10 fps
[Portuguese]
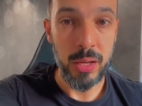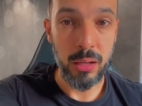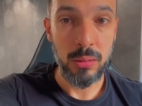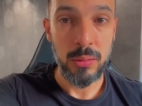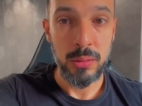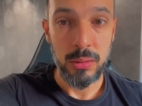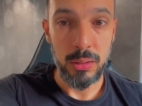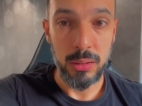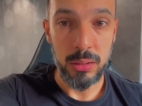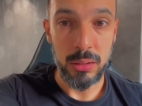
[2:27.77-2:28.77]
né? É,
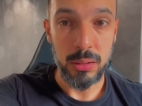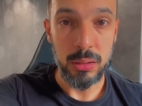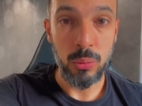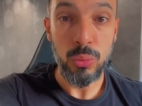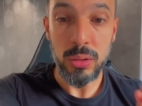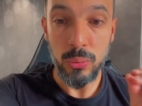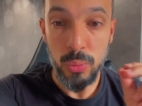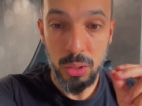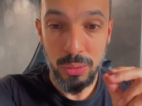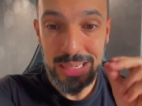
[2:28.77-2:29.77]
é, é, é um,
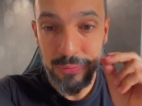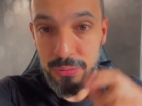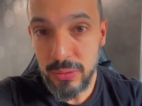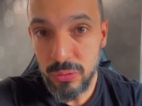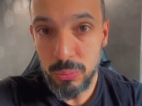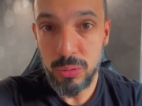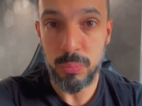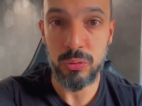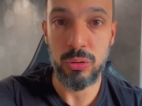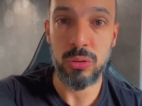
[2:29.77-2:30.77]
um, erro gravíssimo que o
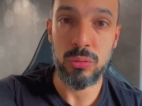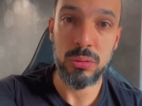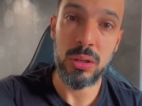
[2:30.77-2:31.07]
pessoal da,